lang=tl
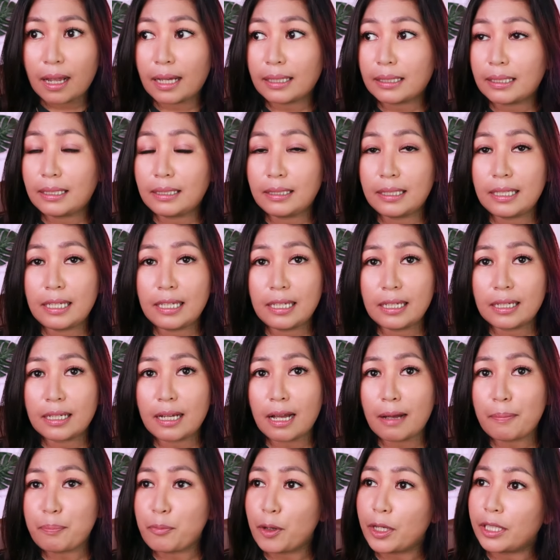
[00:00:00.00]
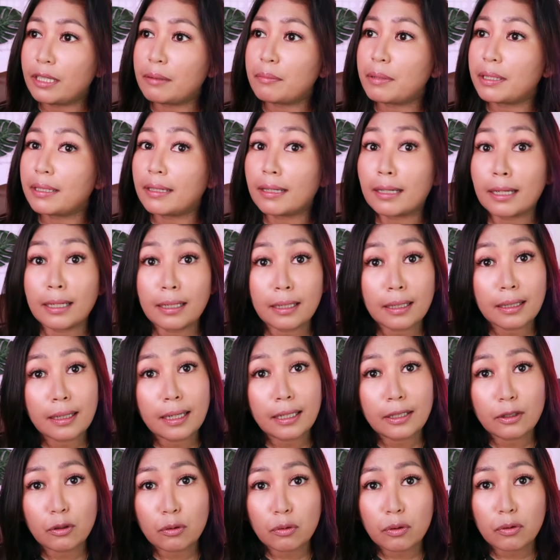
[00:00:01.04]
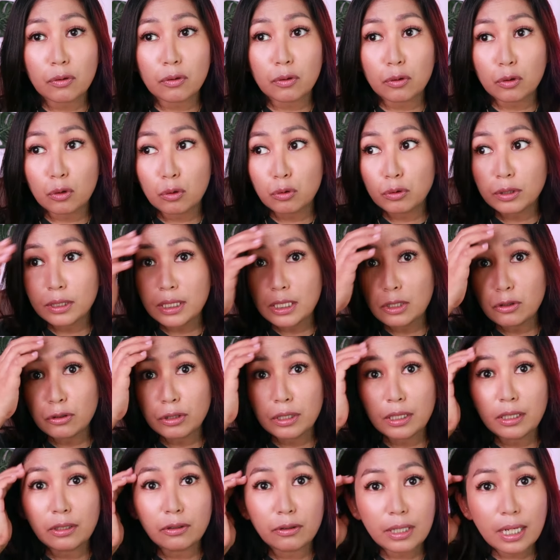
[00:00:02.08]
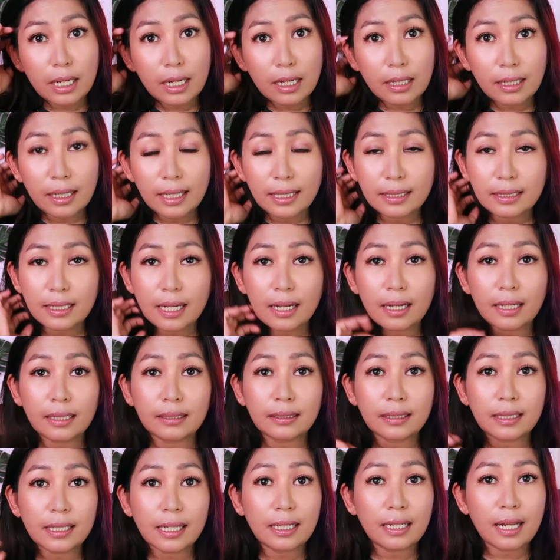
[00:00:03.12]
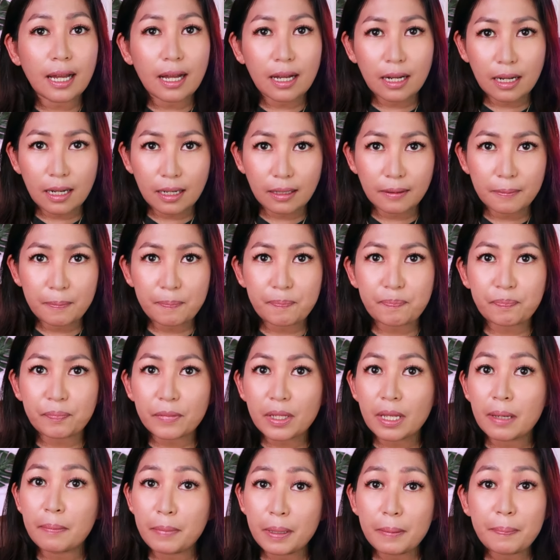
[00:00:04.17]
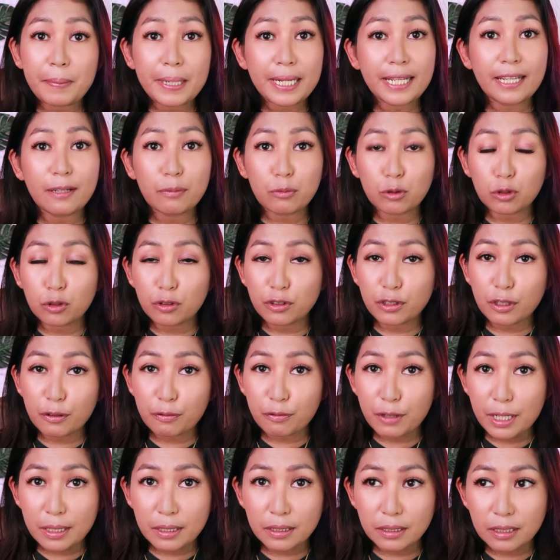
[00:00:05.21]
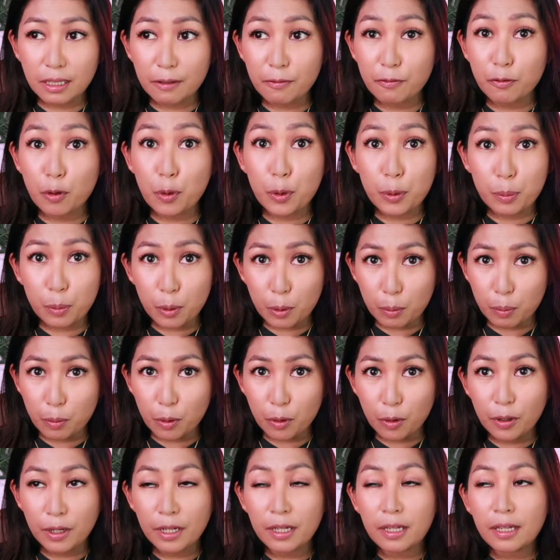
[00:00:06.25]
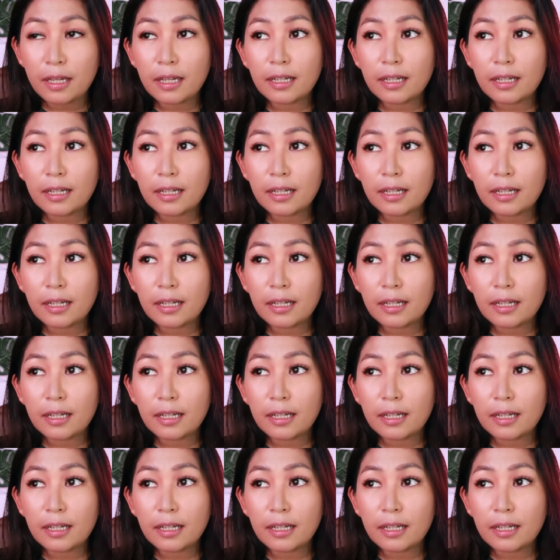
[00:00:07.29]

At hindi ka pwedeng maglagay-lagay ng kung sino-sino na lang guys kasi kailangan pipiliin mo dun sa, face, sa phone book mo.